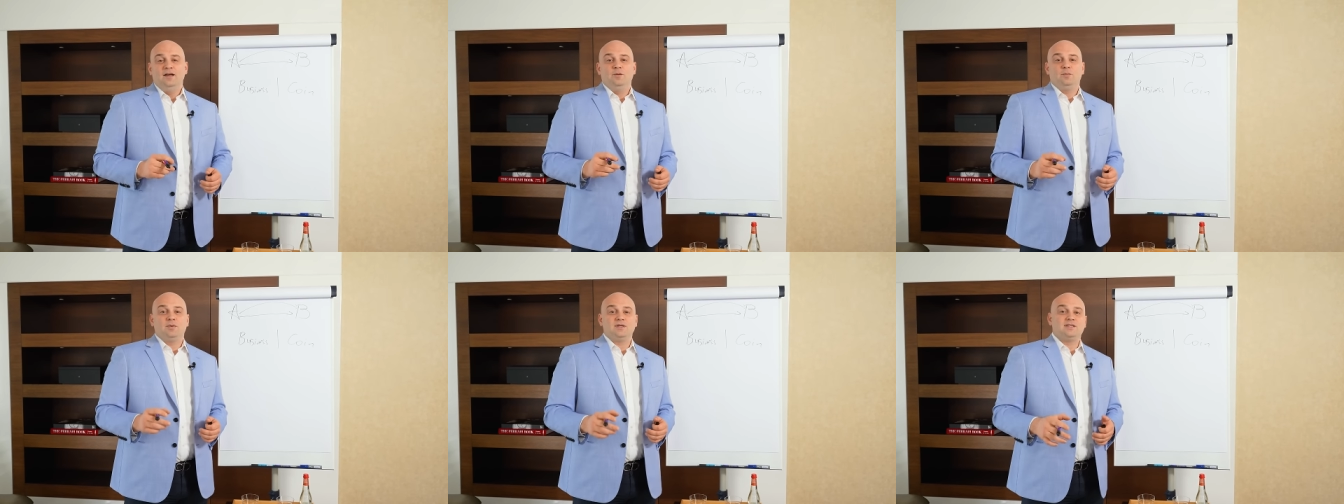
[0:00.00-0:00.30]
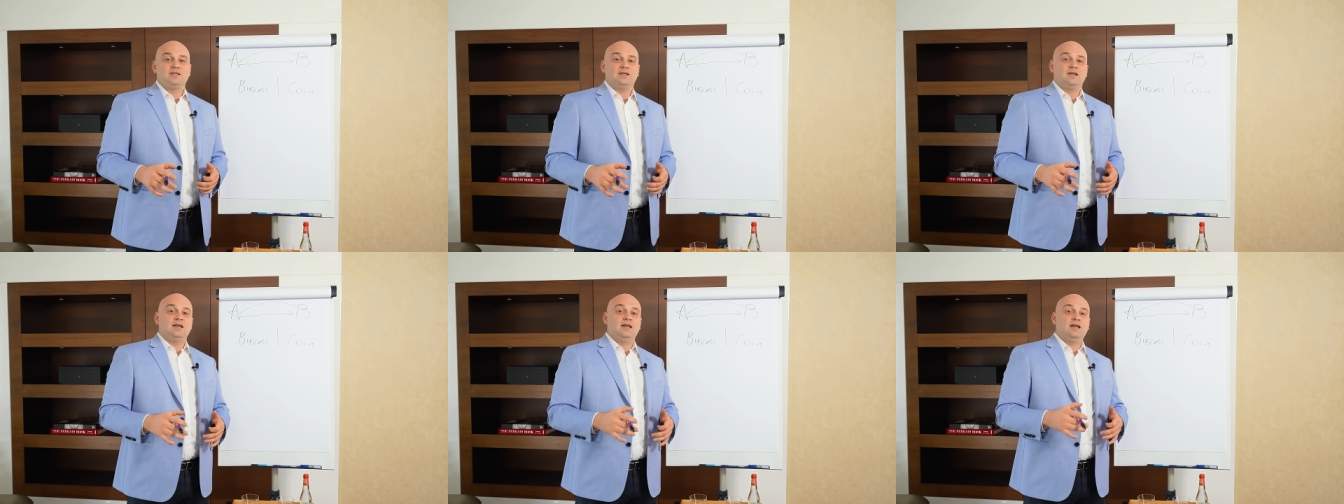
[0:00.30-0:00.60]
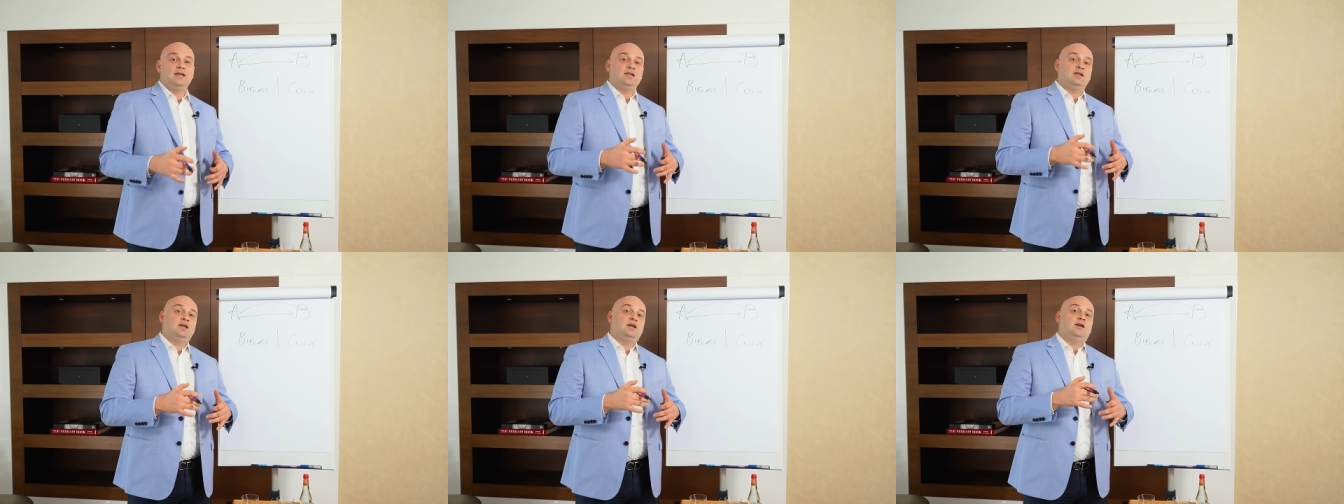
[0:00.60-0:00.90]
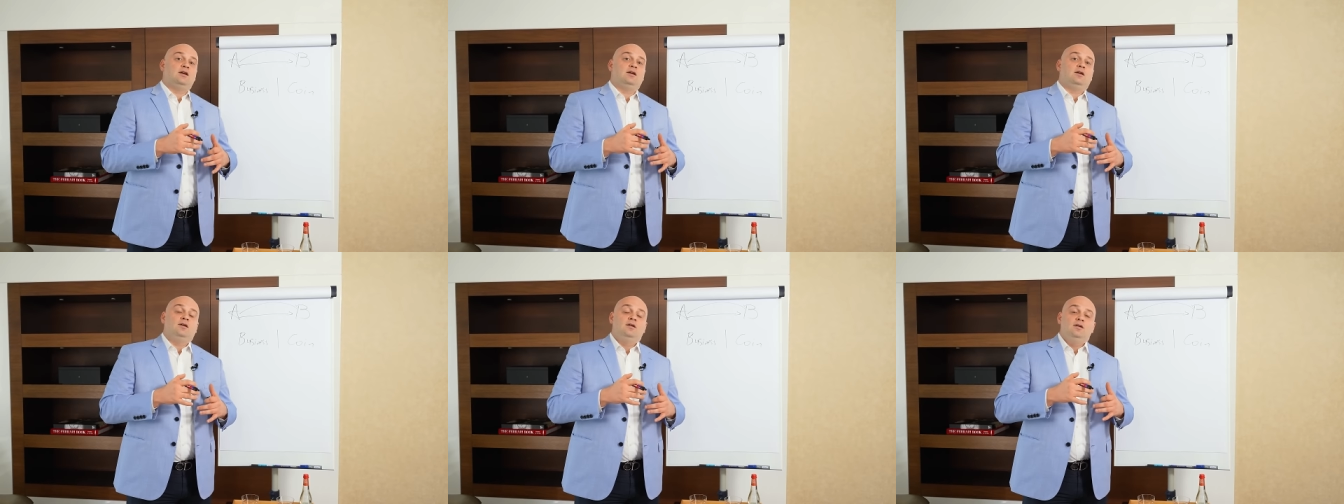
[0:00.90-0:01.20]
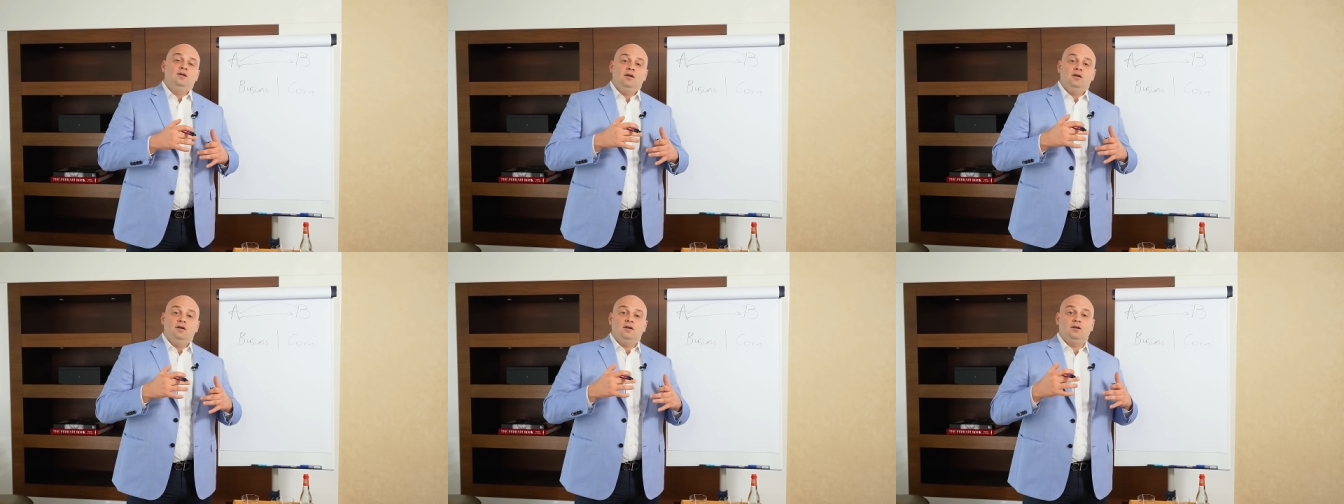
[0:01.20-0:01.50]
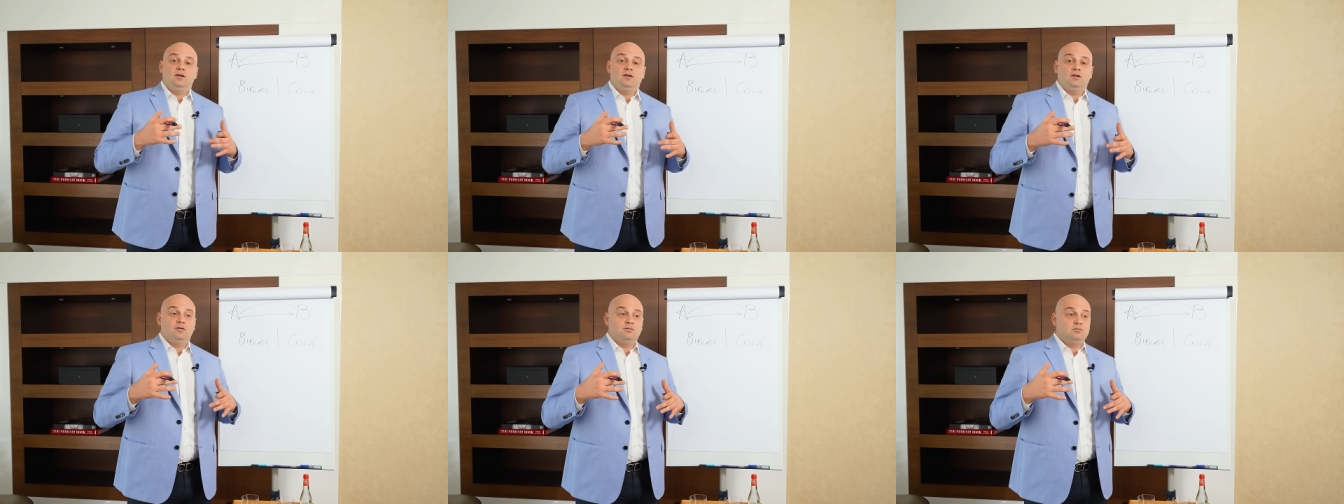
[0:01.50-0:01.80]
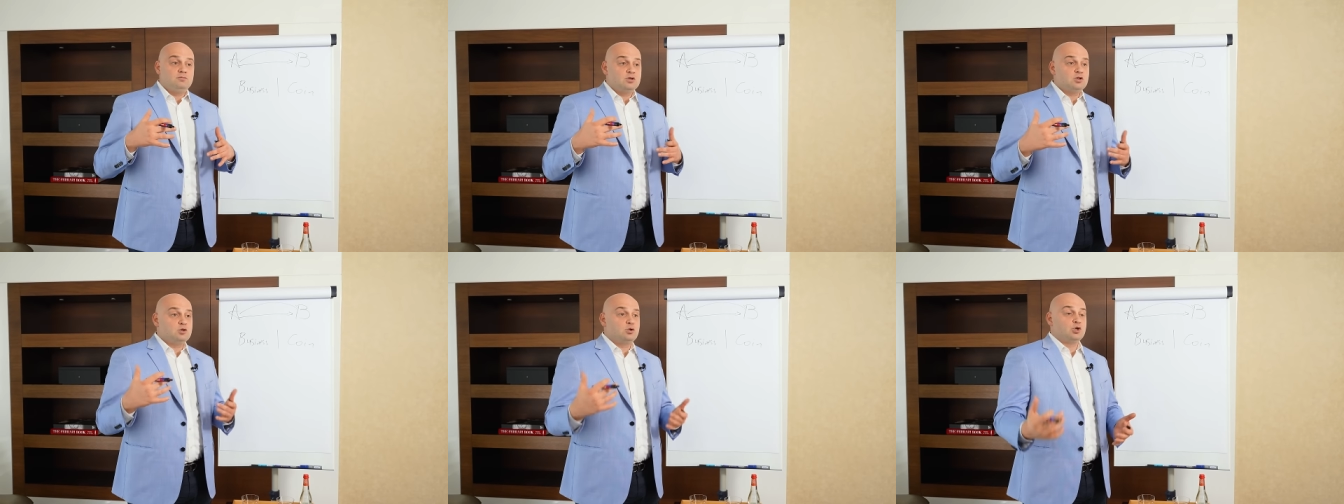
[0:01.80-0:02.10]
построение э,
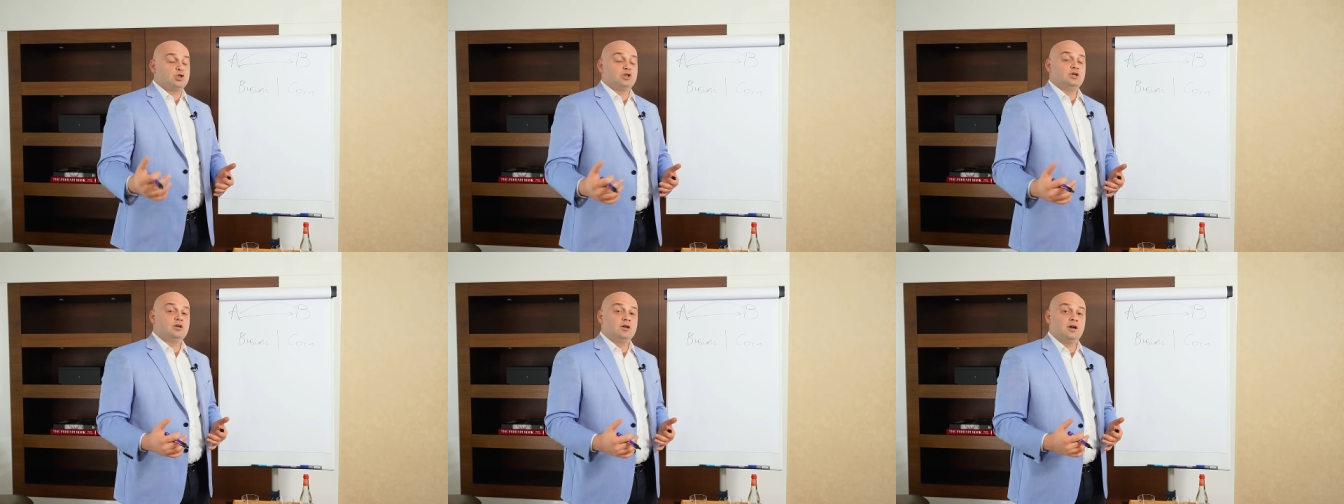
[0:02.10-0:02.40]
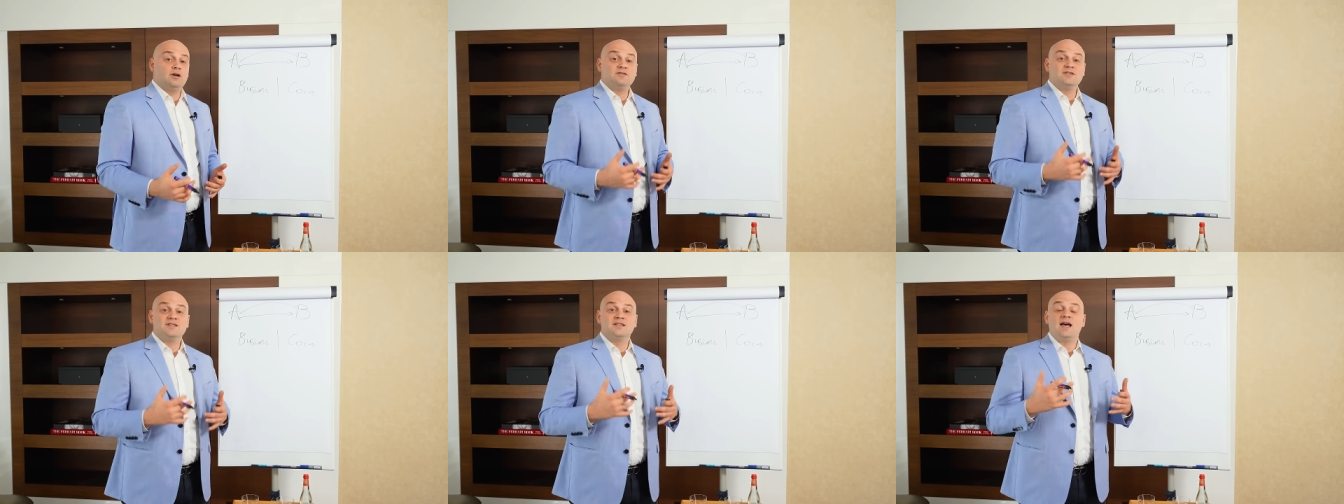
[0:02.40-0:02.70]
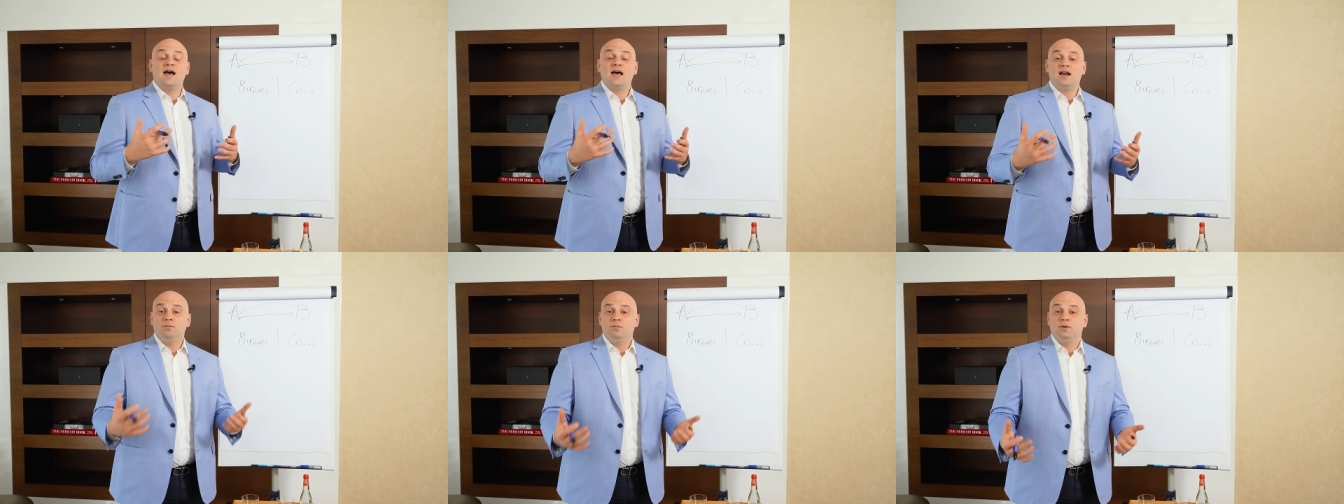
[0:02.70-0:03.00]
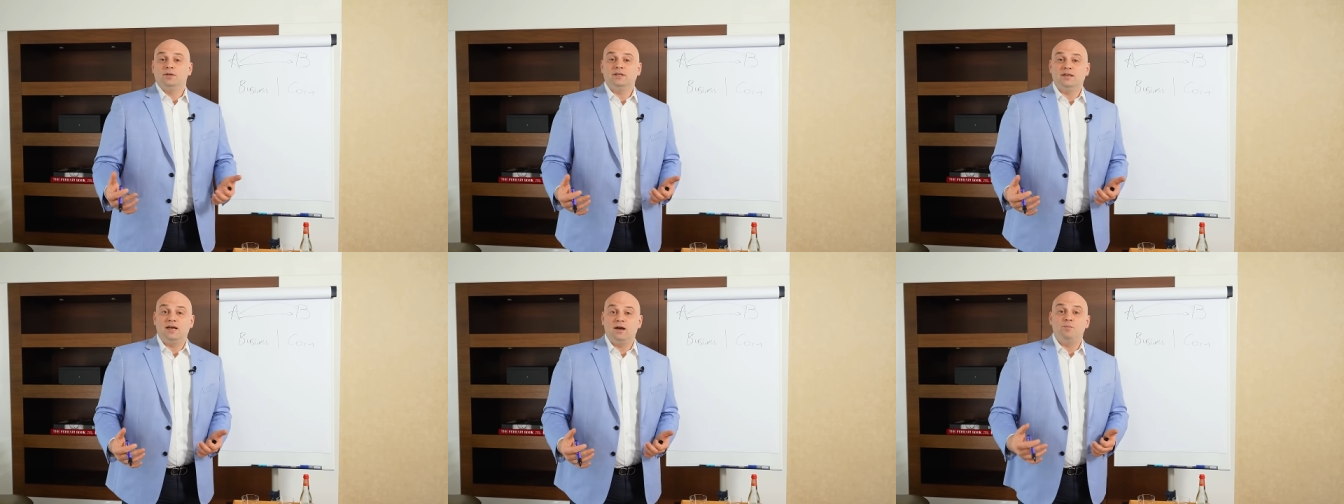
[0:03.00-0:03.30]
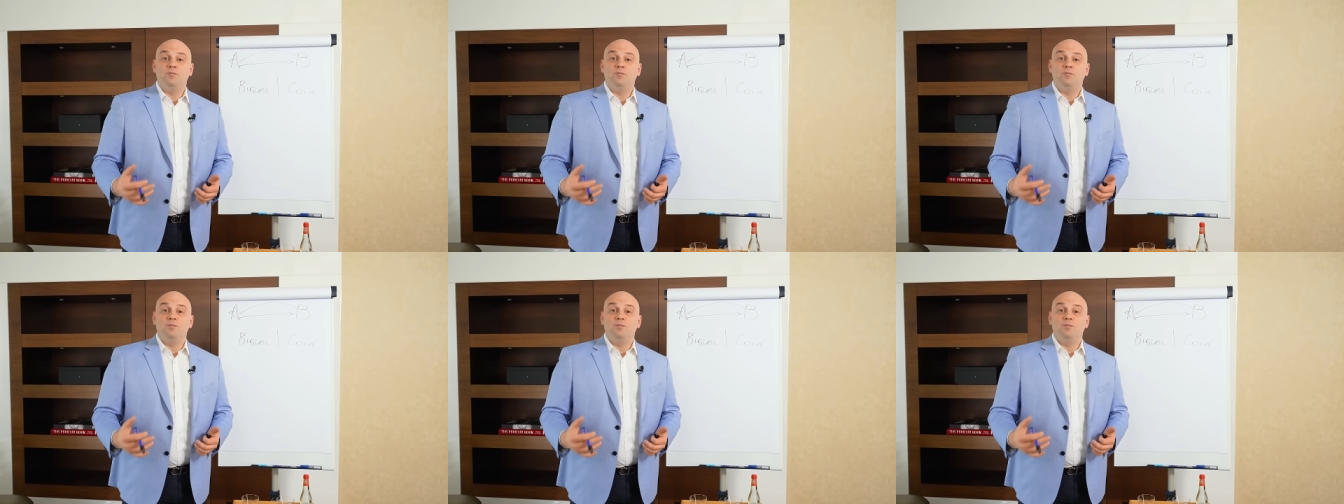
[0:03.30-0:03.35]
источников заработка,